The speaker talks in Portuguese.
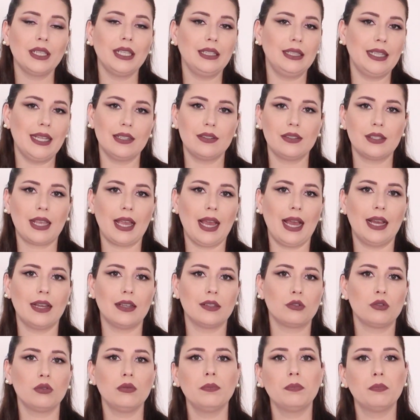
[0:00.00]
que nesse
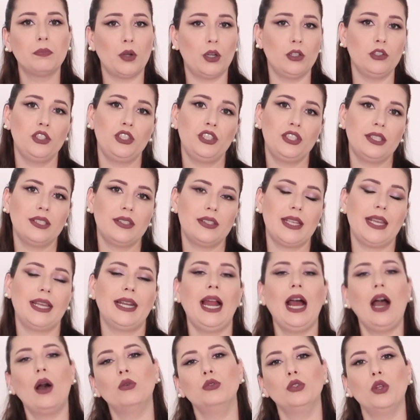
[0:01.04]
caso pode te dizer:
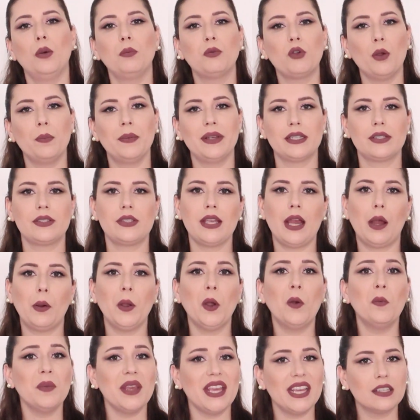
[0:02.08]
ah, o nome comercial
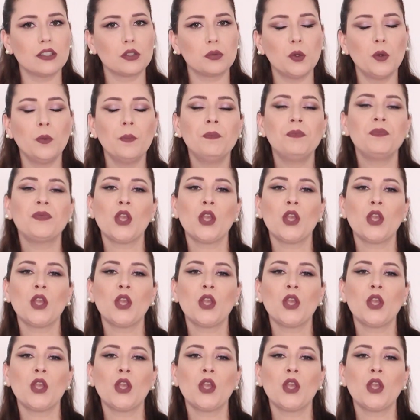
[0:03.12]
é o mesmo